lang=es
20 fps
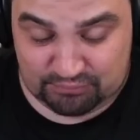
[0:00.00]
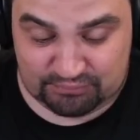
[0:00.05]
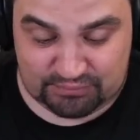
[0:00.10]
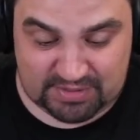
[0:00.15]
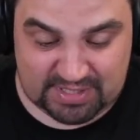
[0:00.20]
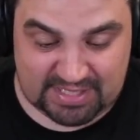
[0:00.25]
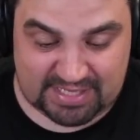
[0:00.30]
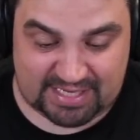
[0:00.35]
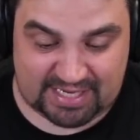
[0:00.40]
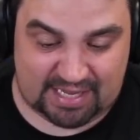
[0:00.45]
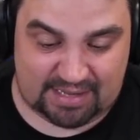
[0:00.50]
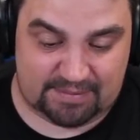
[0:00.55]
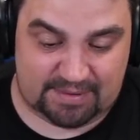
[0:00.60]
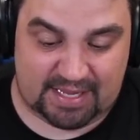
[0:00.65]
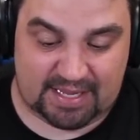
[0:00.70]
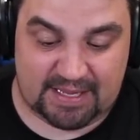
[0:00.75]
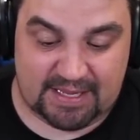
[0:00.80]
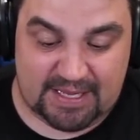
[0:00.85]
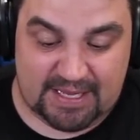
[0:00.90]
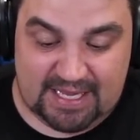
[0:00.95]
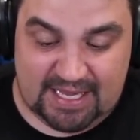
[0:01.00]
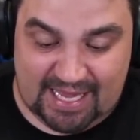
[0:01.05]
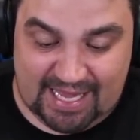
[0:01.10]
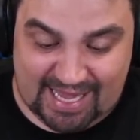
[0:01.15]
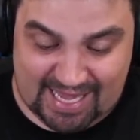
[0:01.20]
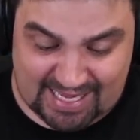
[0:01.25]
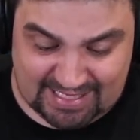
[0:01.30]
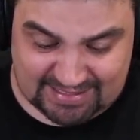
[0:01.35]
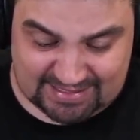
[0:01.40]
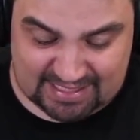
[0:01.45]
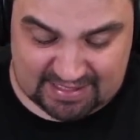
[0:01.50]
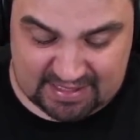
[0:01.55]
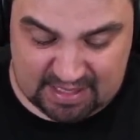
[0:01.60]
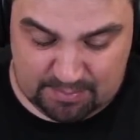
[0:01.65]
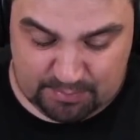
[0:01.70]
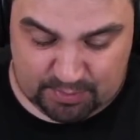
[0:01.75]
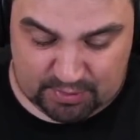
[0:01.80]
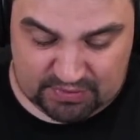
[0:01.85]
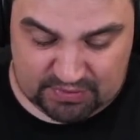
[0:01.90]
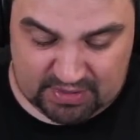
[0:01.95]
increíble. Este
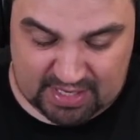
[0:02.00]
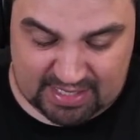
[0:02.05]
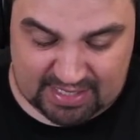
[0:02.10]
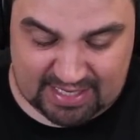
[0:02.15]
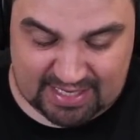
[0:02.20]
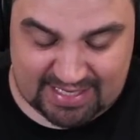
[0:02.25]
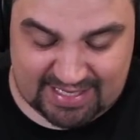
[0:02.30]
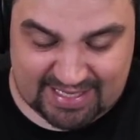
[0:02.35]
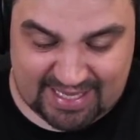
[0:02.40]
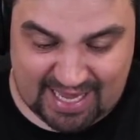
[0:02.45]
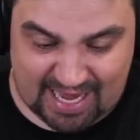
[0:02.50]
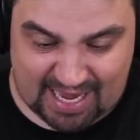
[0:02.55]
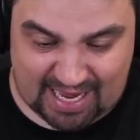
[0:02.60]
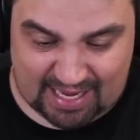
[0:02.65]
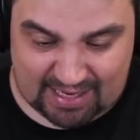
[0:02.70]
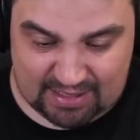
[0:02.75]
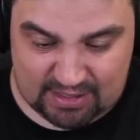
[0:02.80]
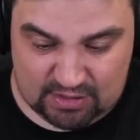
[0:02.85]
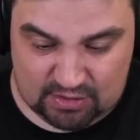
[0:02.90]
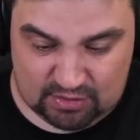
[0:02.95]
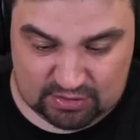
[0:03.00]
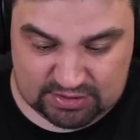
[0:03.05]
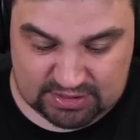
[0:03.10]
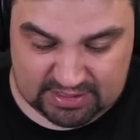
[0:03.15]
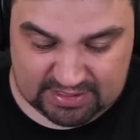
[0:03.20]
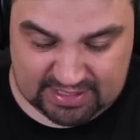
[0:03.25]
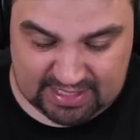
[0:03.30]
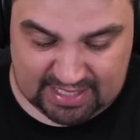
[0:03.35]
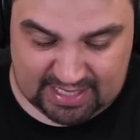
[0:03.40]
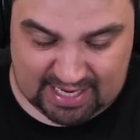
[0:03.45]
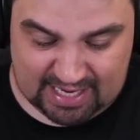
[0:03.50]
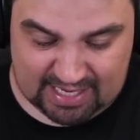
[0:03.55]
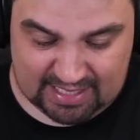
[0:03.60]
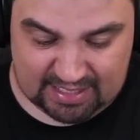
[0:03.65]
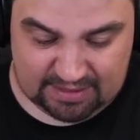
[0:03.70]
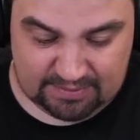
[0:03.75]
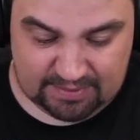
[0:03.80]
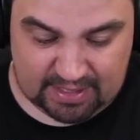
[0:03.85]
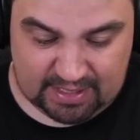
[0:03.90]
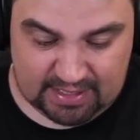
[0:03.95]
100% ya lo cheté a
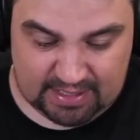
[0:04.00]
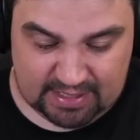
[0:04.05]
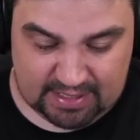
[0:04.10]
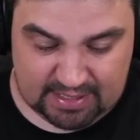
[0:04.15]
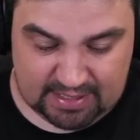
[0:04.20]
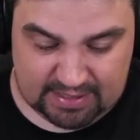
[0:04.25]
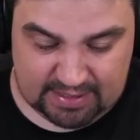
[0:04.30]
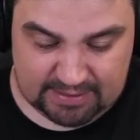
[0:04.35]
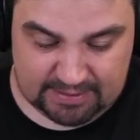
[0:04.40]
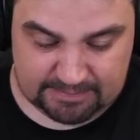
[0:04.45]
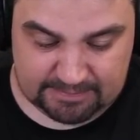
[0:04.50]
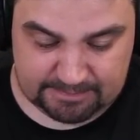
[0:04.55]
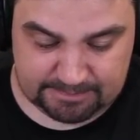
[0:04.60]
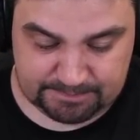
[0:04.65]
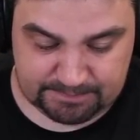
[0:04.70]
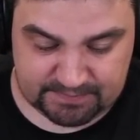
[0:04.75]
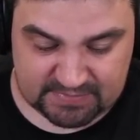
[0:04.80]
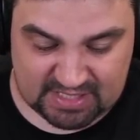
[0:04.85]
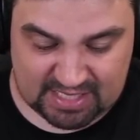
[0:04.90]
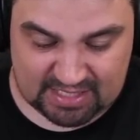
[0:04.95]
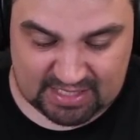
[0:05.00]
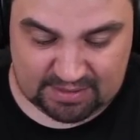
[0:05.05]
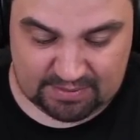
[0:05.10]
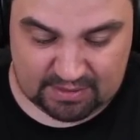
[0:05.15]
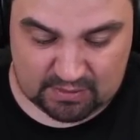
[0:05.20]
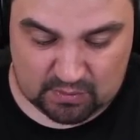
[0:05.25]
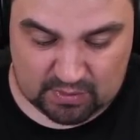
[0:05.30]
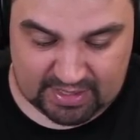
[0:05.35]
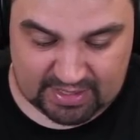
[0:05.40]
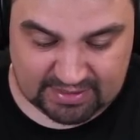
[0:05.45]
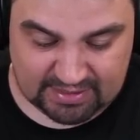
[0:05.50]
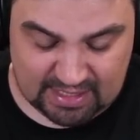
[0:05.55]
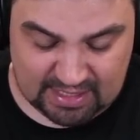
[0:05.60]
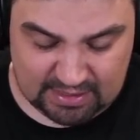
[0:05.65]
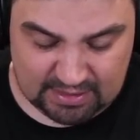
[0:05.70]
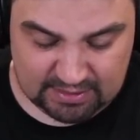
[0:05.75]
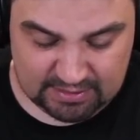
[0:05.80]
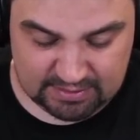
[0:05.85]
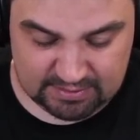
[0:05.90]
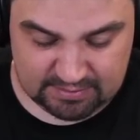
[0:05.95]
nivel, eh, a nivel 40,
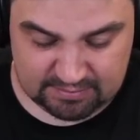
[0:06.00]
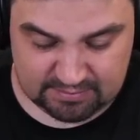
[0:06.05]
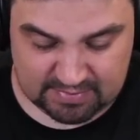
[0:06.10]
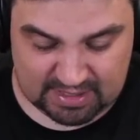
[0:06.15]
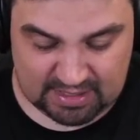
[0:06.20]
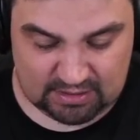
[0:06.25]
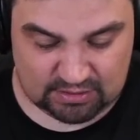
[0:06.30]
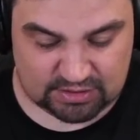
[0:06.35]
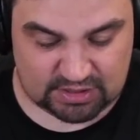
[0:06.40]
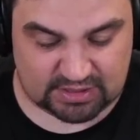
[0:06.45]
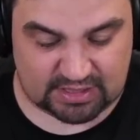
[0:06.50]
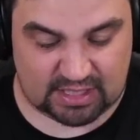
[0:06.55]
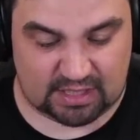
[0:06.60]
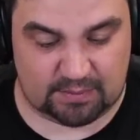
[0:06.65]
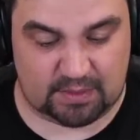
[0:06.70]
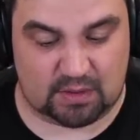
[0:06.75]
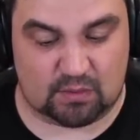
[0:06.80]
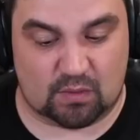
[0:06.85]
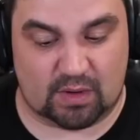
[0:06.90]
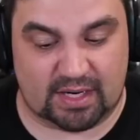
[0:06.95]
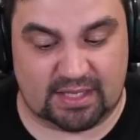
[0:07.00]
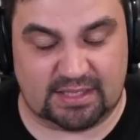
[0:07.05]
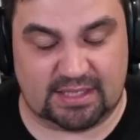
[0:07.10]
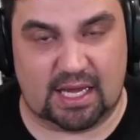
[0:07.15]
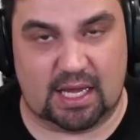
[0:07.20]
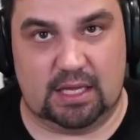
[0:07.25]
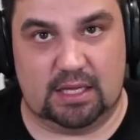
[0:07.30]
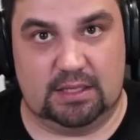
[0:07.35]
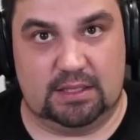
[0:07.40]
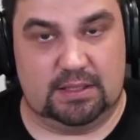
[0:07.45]
¿vale? Lo cheté a nivel 40.